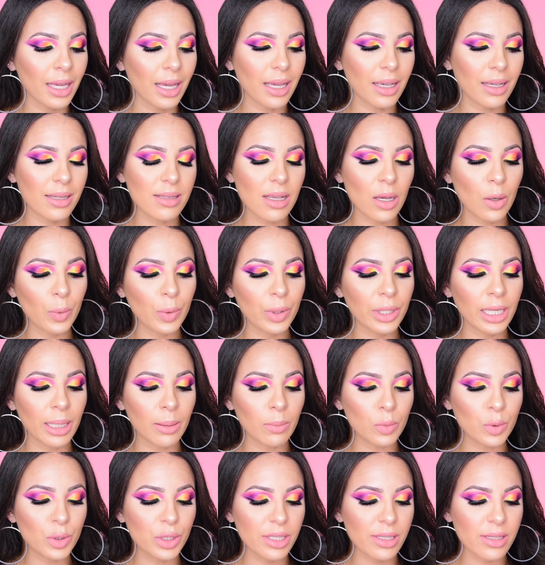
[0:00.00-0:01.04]
hay que sacudirla
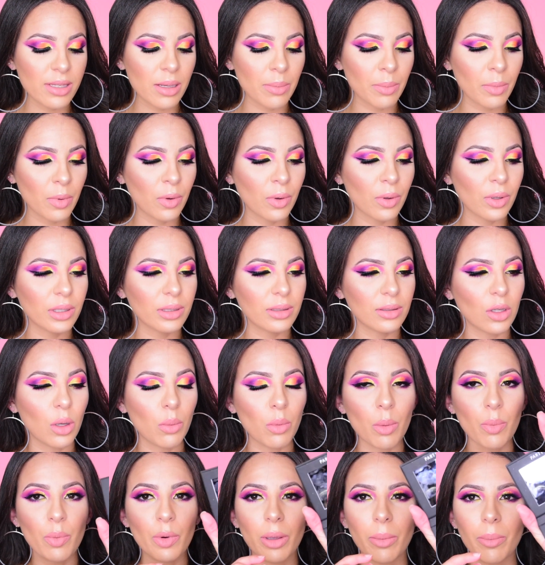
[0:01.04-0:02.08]
muchísimo,
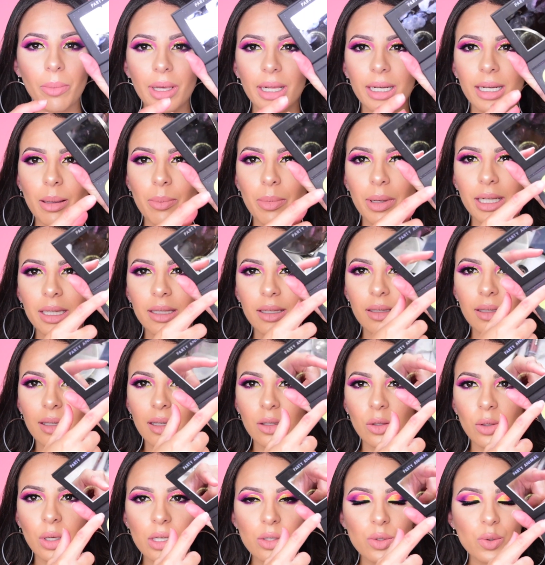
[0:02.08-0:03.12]
como pueden ver la paleta
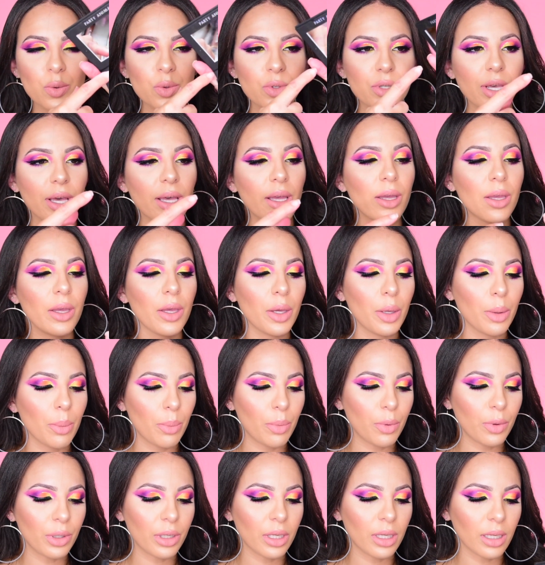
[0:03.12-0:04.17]
está toda sucia
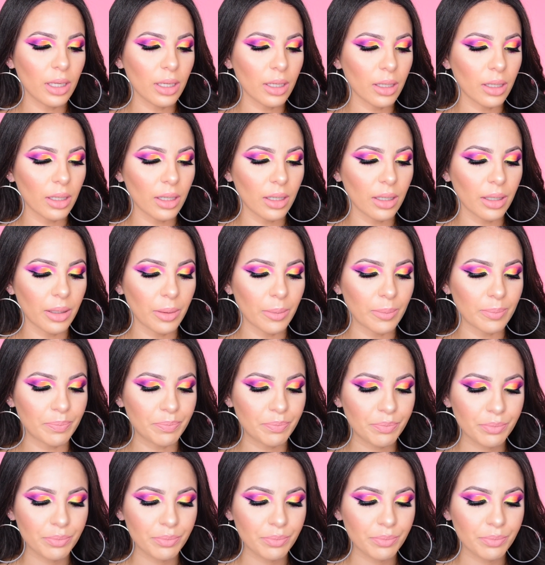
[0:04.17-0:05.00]
porque